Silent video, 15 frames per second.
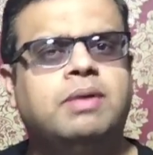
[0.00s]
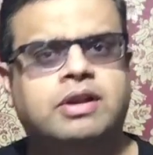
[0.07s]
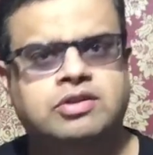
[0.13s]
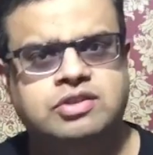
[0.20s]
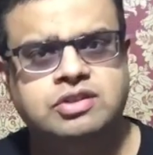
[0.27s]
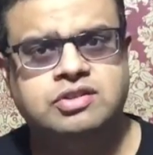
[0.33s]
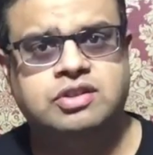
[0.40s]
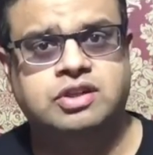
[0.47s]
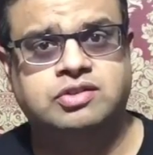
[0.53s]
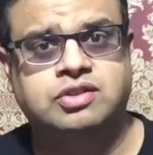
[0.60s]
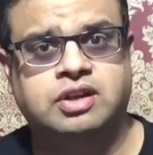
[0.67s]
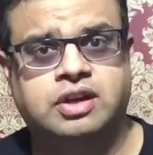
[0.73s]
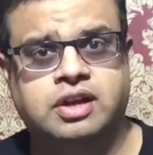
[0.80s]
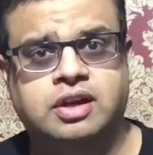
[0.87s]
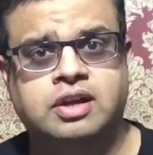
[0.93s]
ब्लेसिंग्स दे
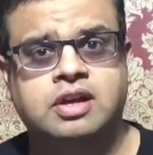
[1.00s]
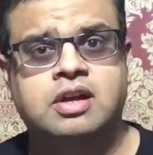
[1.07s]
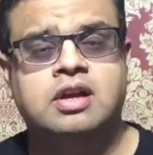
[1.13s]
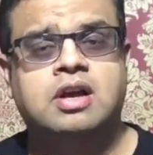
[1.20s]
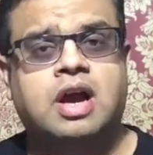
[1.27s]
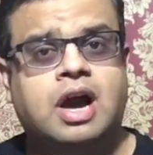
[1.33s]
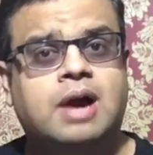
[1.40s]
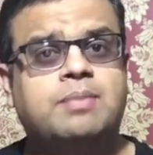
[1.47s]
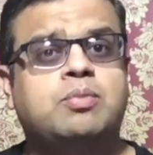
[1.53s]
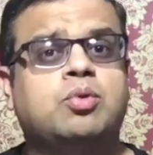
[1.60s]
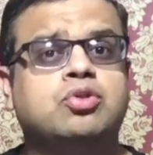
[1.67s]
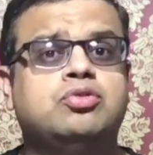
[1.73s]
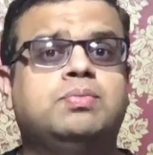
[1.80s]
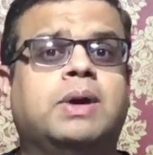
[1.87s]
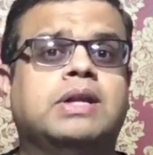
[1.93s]
सके अब
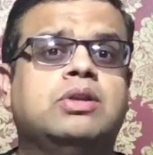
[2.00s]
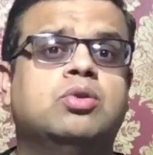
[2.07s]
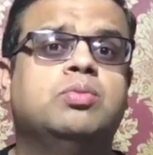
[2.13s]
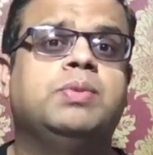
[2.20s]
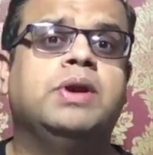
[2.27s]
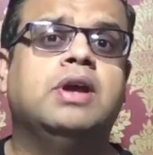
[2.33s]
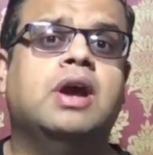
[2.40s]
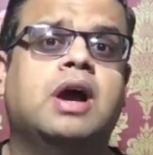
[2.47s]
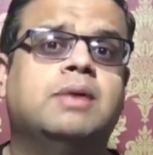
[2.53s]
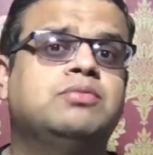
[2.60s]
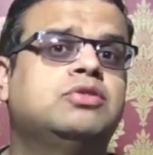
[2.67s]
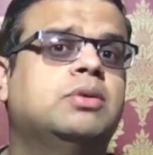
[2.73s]
कुछ बातों पे आप